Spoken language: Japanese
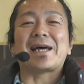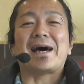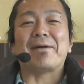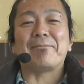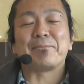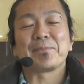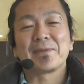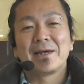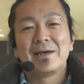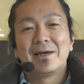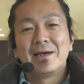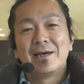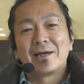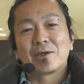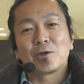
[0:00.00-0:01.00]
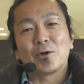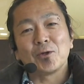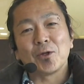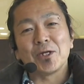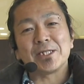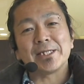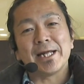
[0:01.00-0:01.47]
た。今日
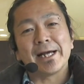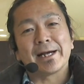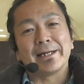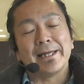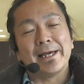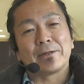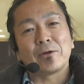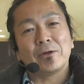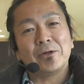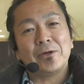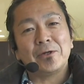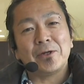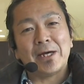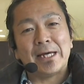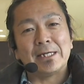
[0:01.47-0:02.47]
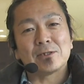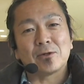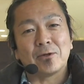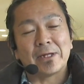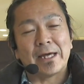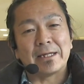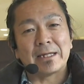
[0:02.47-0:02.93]
の一連がね、どのような映
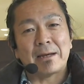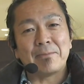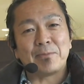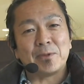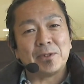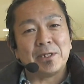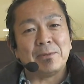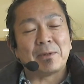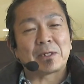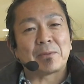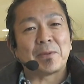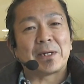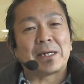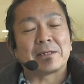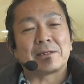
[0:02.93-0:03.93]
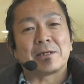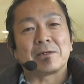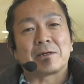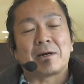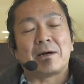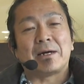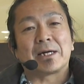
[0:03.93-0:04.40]
像で何分にまとめられてい
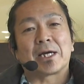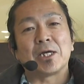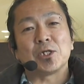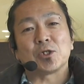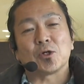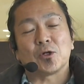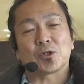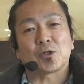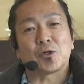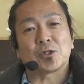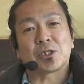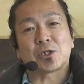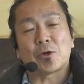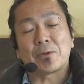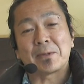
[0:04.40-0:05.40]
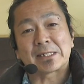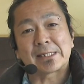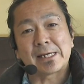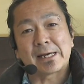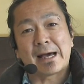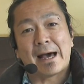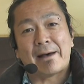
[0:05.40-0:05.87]
るか現状を承知しておりま
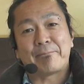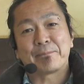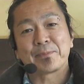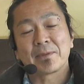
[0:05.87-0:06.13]
せんが、